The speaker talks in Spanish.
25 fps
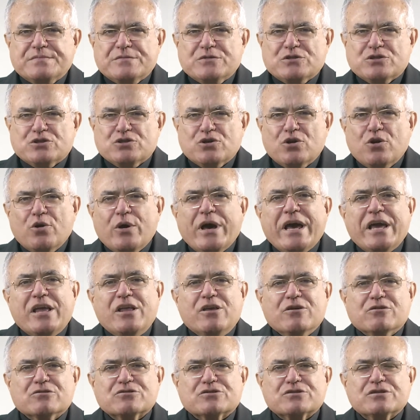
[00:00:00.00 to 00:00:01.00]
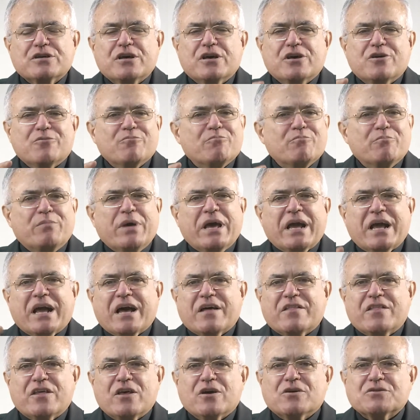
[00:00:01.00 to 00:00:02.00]
Solo ellos ven
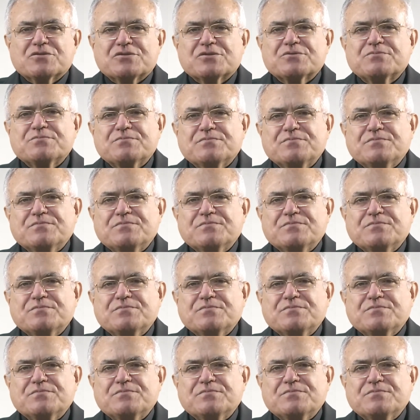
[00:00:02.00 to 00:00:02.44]
a Dios.